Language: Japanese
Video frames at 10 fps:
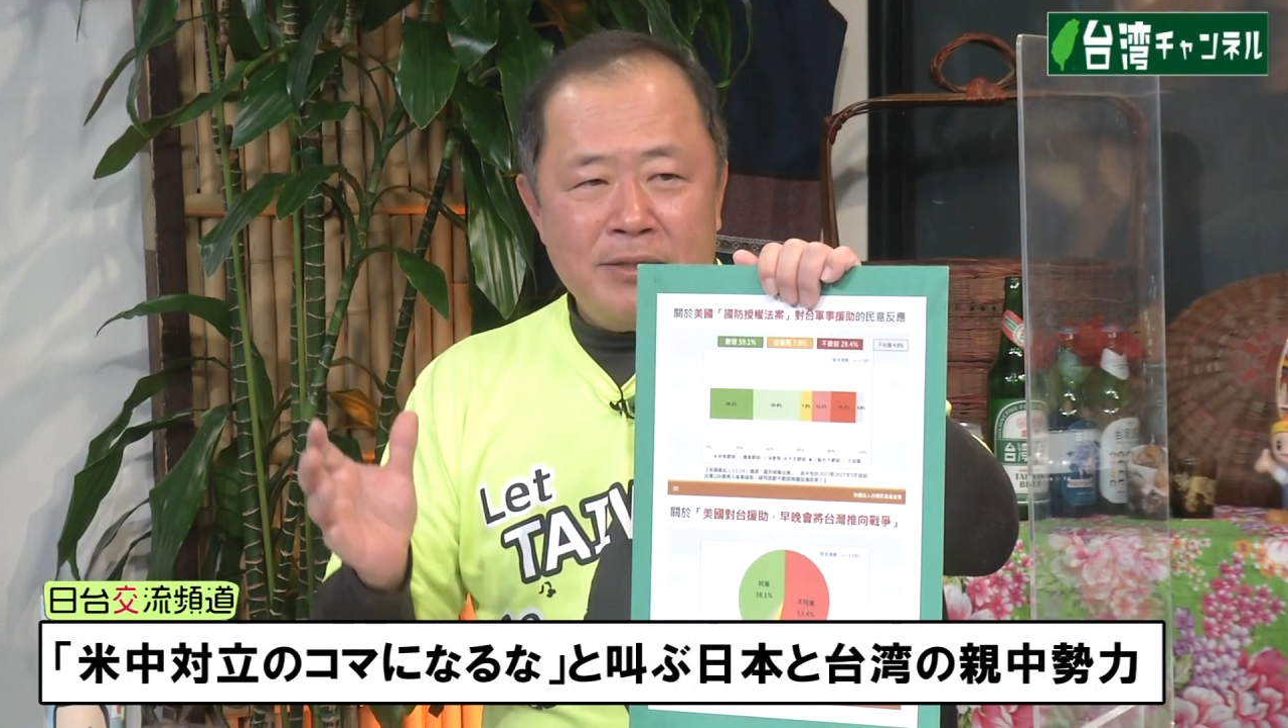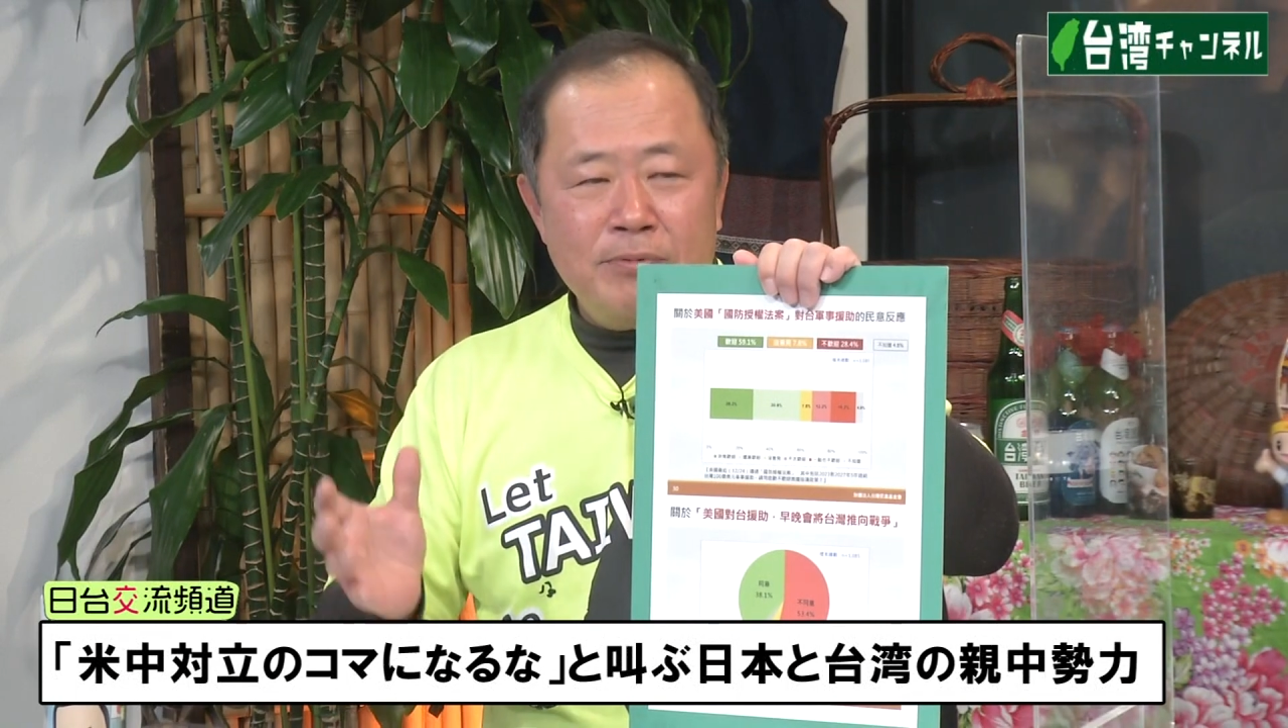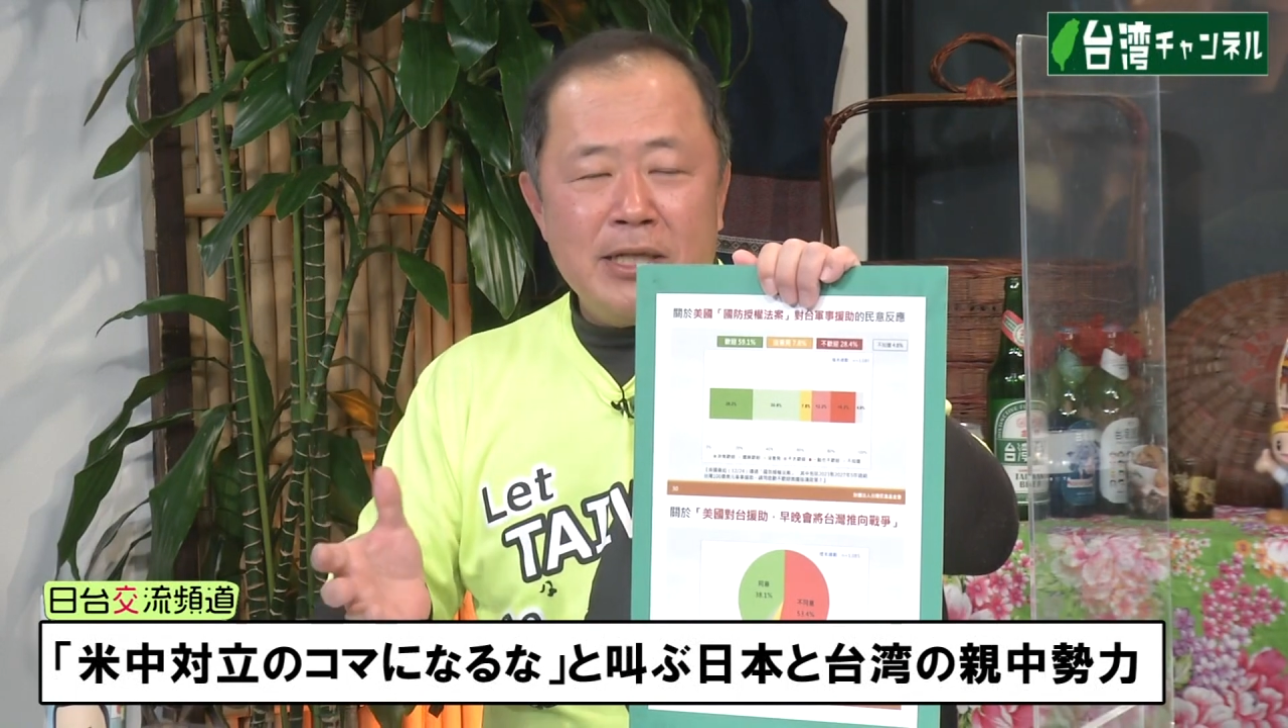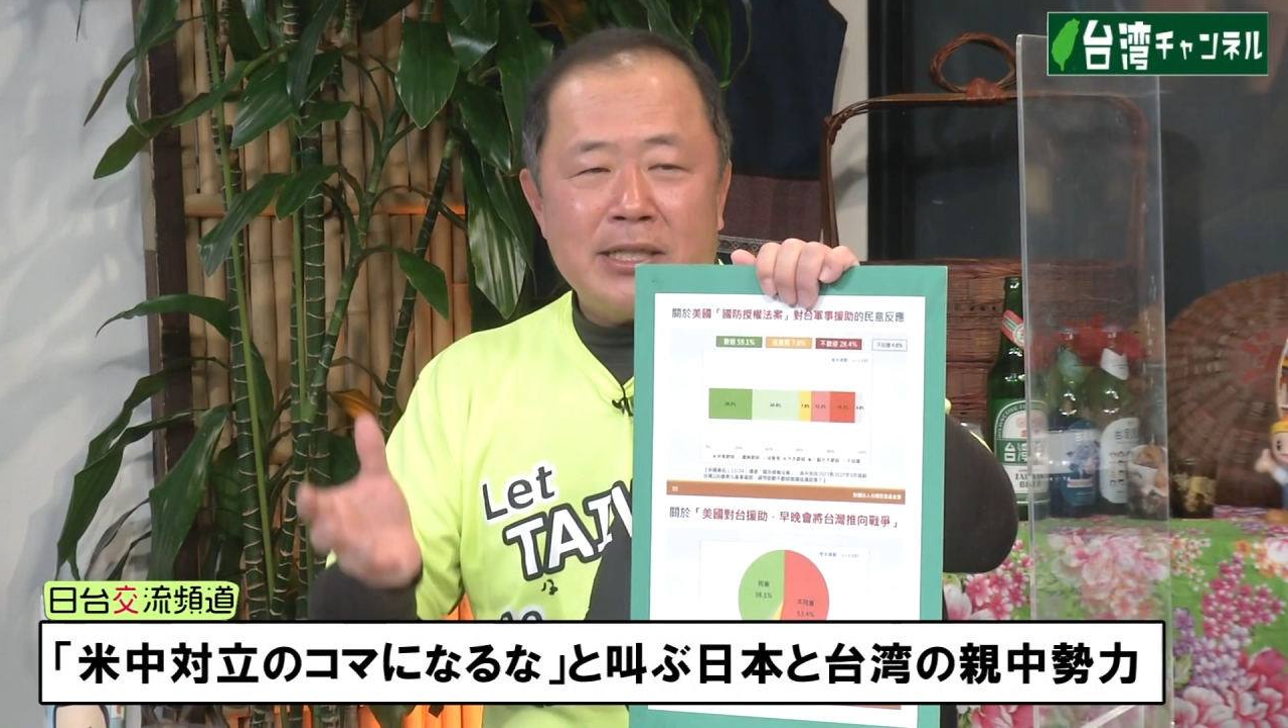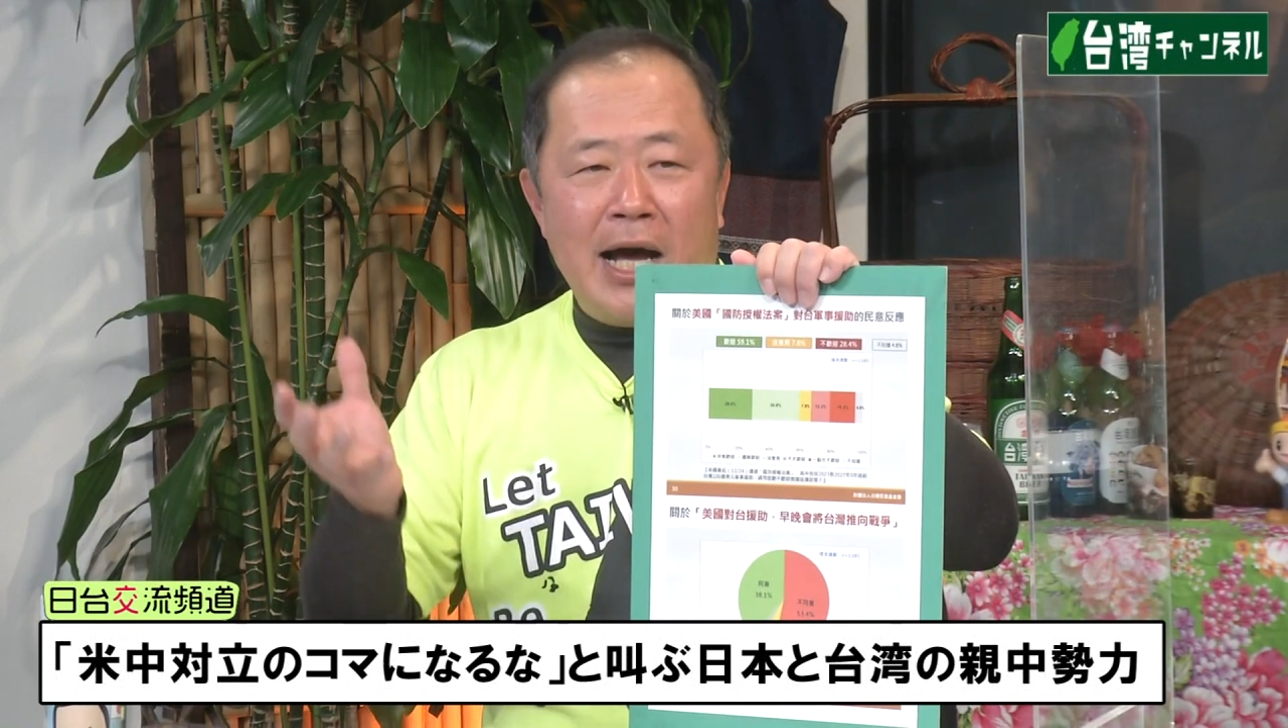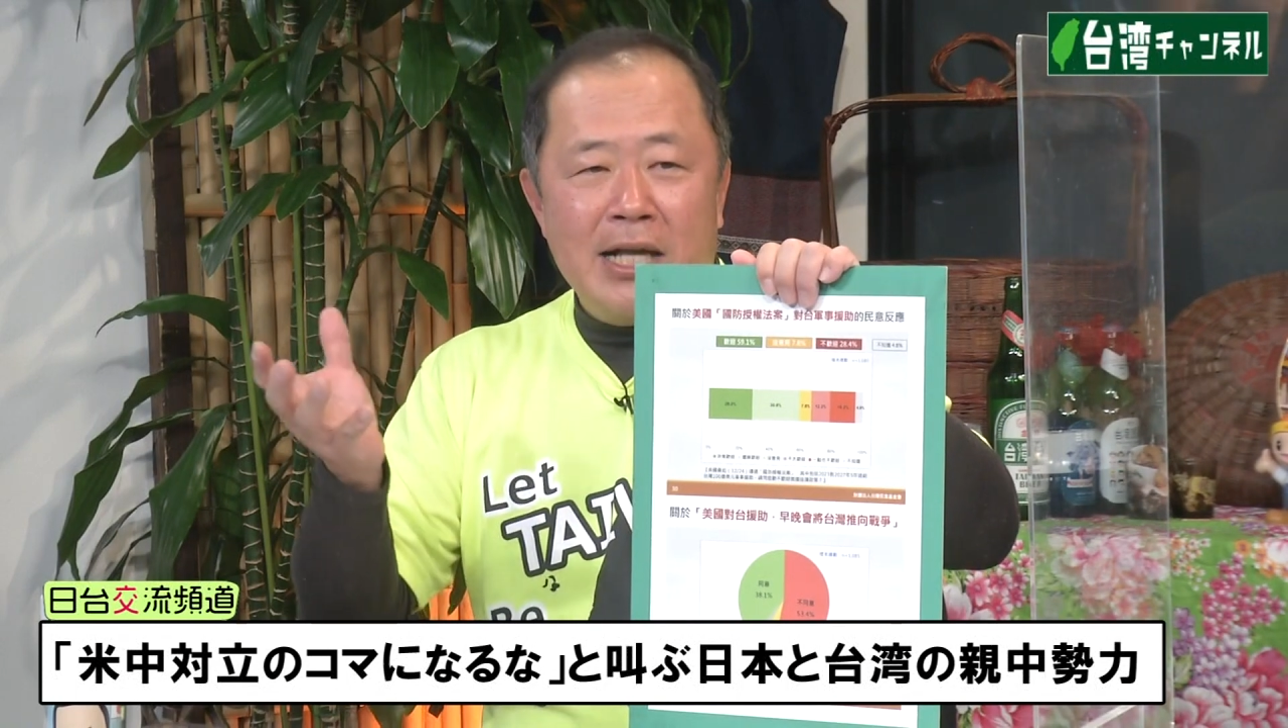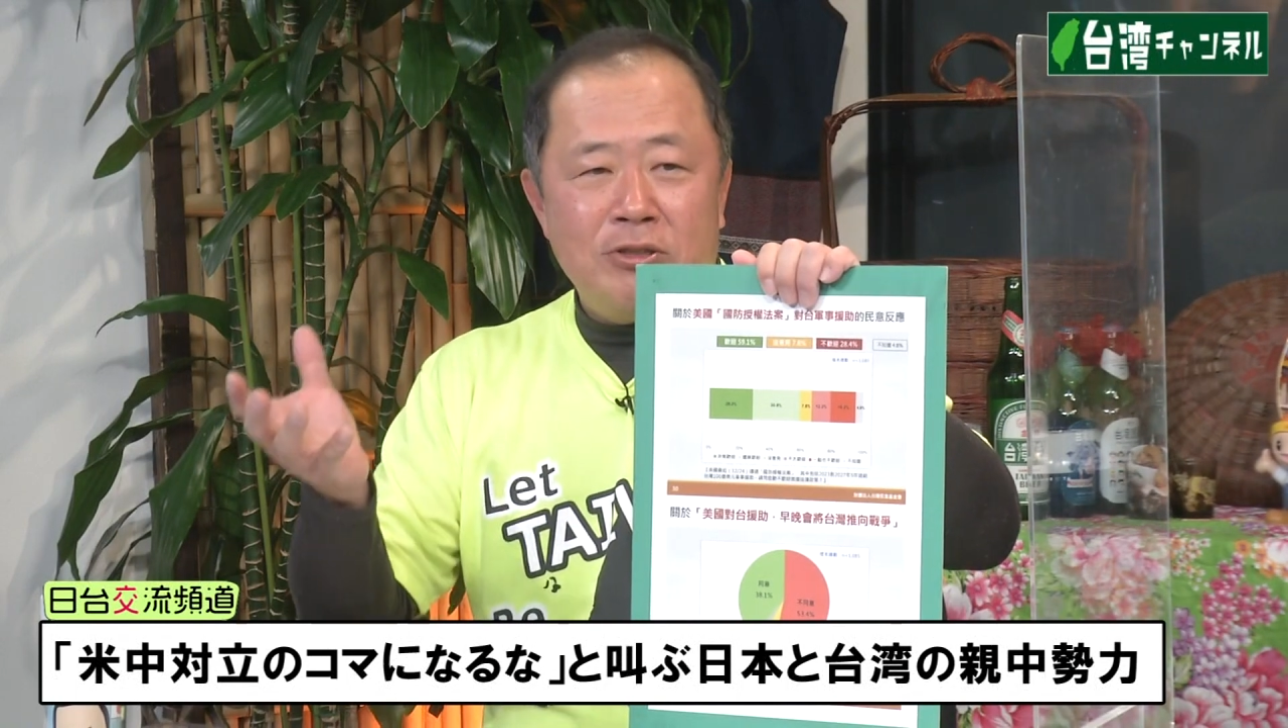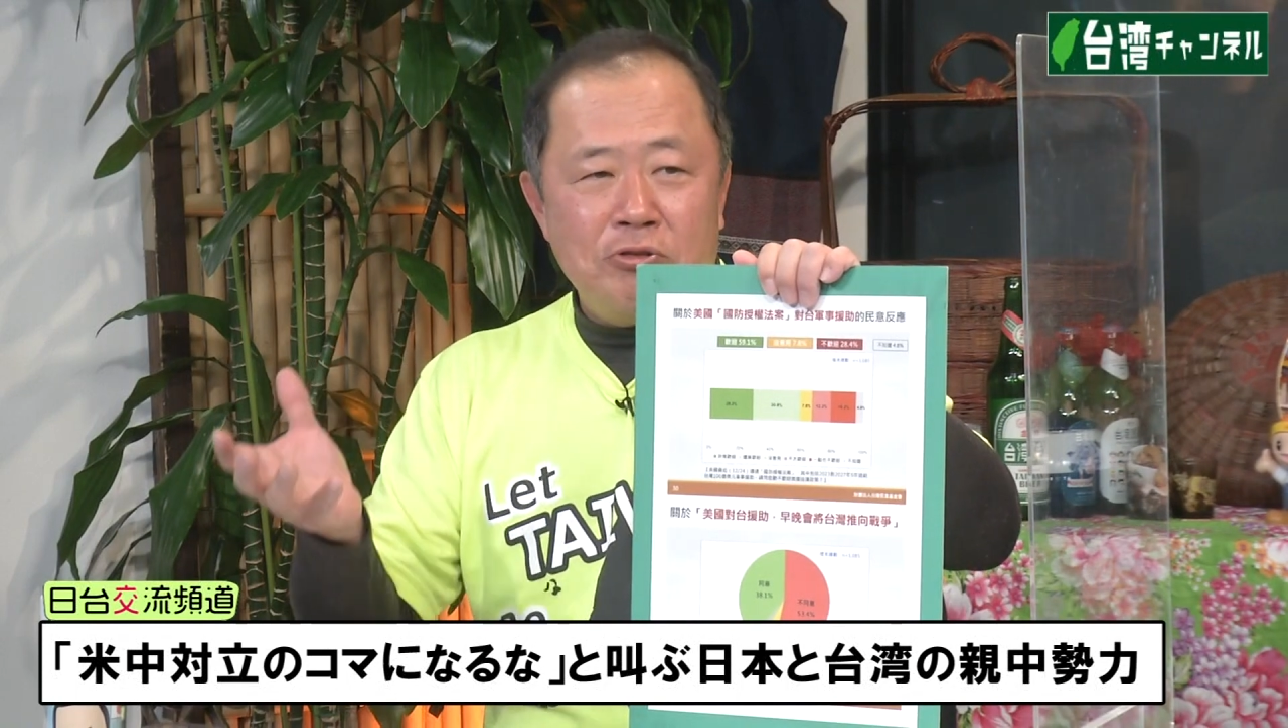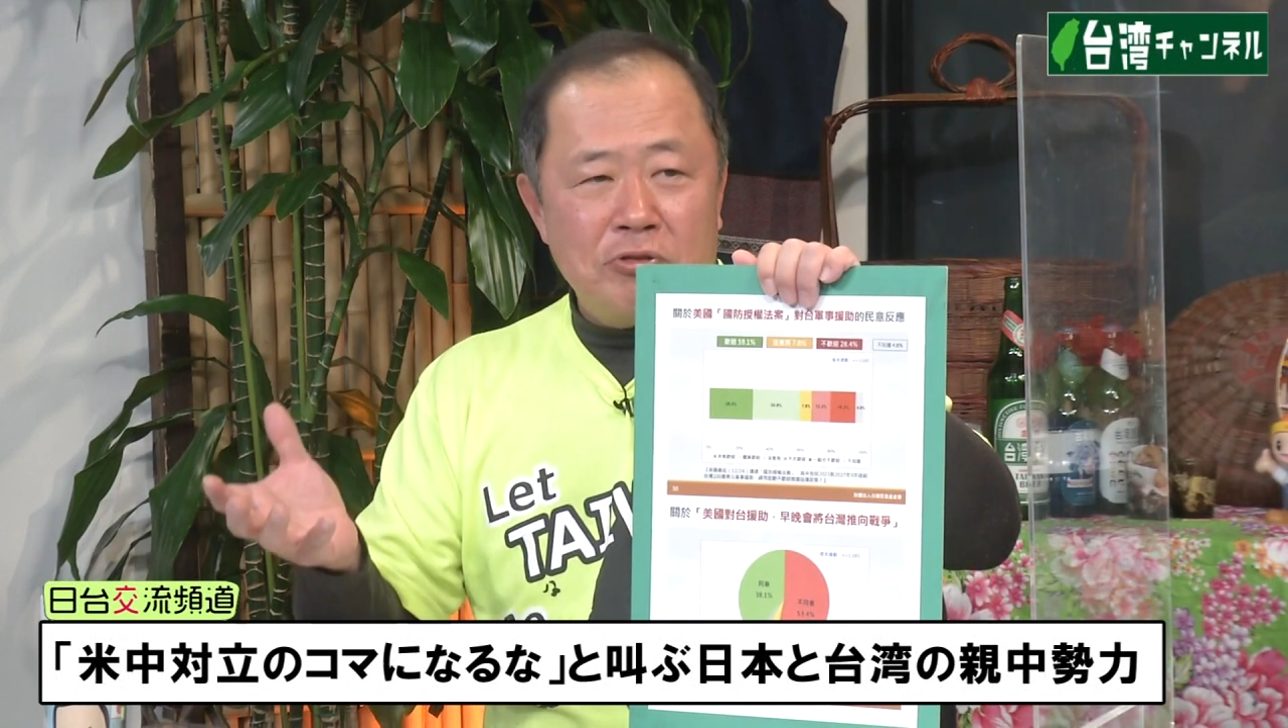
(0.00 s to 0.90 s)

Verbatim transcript: 自分たちが反中